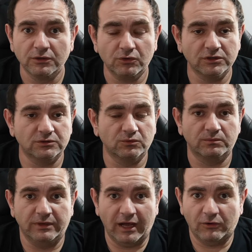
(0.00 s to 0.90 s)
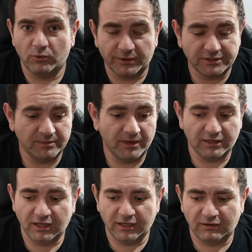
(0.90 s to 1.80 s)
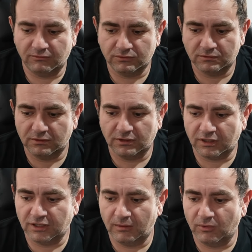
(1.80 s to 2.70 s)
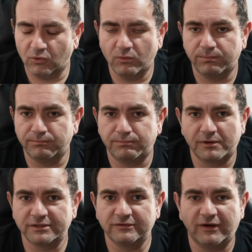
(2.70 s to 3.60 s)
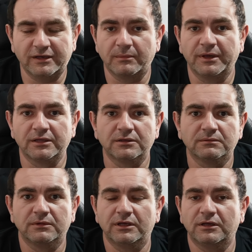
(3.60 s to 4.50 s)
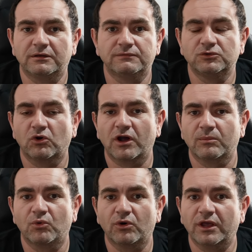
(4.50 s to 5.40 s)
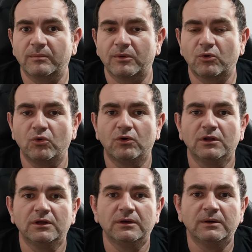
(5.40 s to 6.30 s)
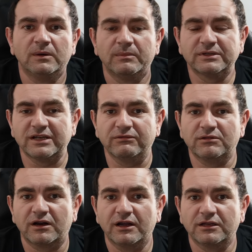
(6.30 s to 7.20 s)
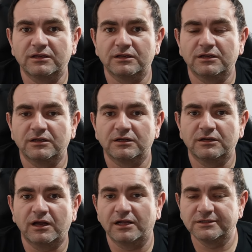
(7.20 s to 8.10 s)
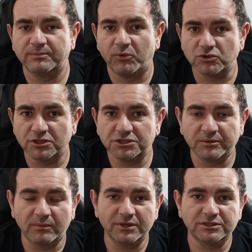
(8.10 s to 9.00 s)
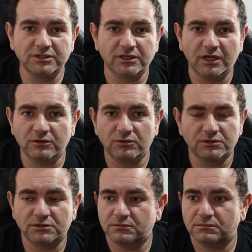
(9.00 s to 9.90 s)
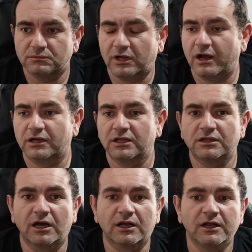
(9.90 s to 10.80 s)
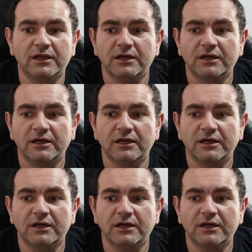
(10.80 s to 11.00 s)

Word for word: То есть я говорю про себя, да, я вот иногда могу прозевать обед и все как бы окей. Могу позавтракать э, гораздо позже, чем обычно, да, то есть как-то так.